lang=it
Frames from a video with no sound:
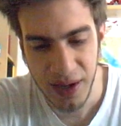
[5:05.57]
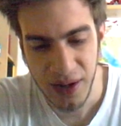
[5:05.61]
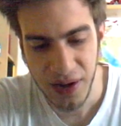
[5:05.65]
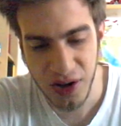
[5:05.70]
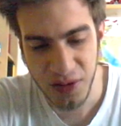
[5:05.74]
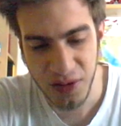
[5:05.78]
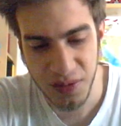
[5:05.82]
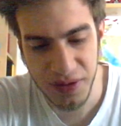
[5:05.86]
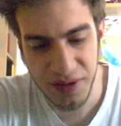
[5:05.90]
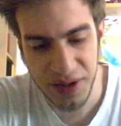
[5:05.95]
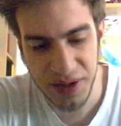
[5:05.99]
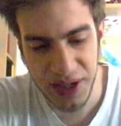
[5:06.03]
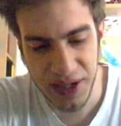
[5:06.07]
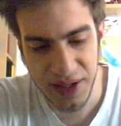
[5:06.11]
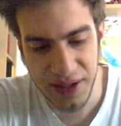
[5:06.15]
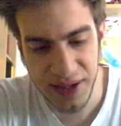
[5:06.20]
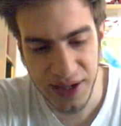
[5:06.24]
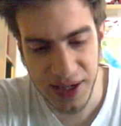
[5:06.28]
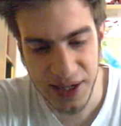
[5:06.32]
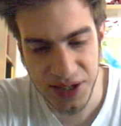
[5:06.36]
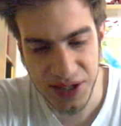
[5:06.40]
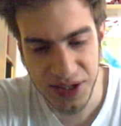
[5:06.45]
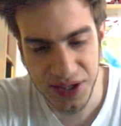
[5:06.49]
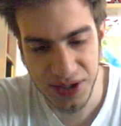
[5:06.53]
Come vedete
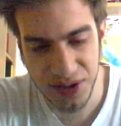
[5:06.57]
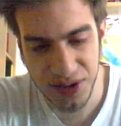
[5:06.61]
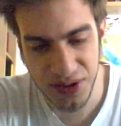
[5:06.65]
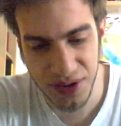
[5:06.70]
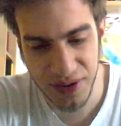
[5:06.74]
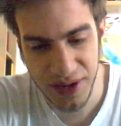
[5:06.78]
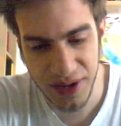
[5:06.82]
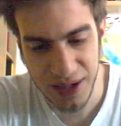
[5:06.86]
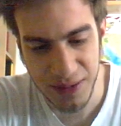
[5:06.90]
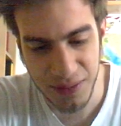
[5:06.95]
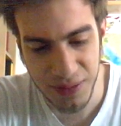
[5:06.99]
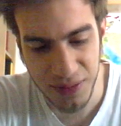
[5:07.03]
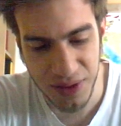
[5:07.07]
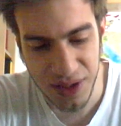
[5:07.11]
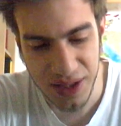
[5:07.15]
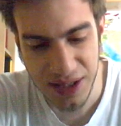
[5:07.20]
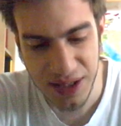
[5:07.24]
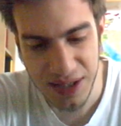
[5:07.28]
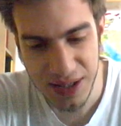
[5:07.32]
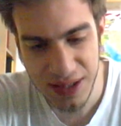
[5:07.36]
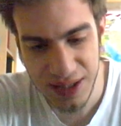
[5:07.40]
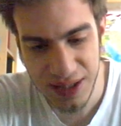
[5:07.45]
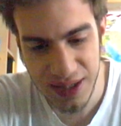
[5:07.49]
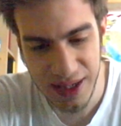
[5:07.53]
adesso dovremmo
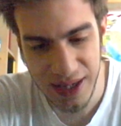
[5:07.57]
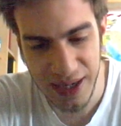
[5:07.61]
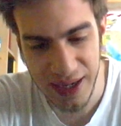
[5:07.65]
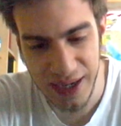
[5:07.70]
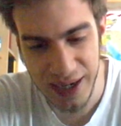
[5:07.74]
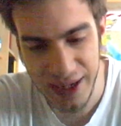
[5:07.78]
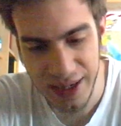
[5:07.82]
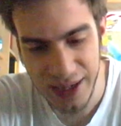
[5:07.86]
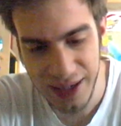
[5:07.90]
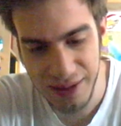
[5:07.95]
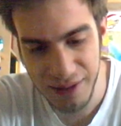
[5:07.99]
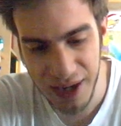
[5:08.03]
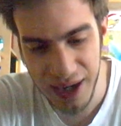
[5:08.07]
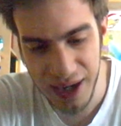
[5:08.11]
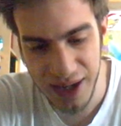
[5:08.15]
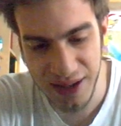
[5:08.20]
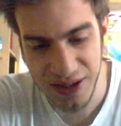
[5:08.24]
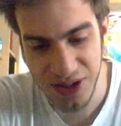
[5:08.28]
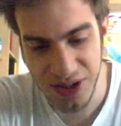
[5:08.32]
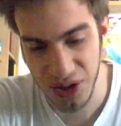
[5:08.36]
essere arrivati,